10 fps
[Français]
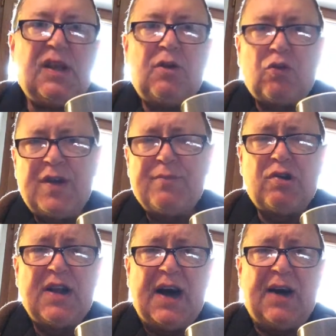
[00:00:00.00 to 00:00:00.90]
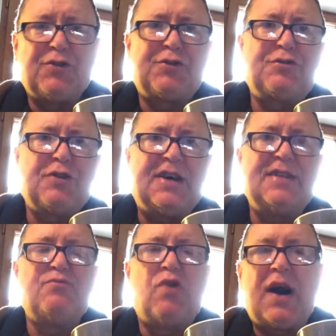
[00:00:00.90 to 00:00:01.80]
Louis Brulard de
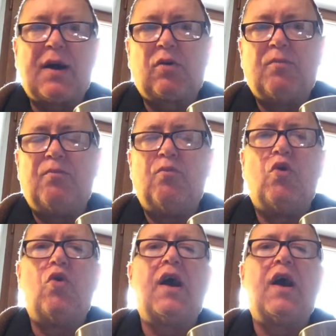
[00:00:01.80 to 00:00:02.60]
Suresnes me,